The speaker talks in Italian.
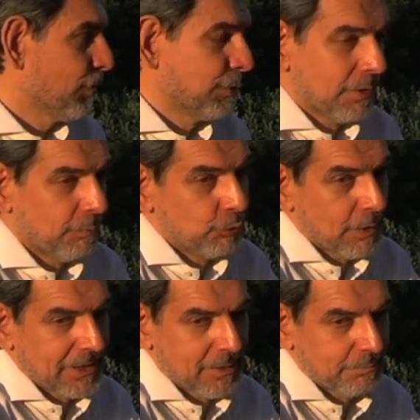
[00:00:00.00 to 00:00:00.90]

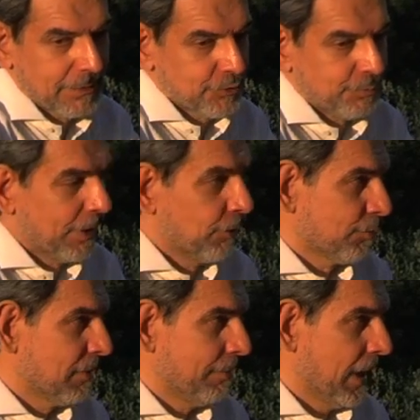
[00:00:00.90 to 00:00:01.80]
abituati a percepire
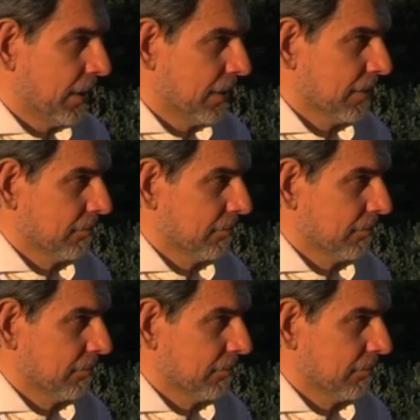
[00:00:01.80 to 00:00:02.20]
normalmente.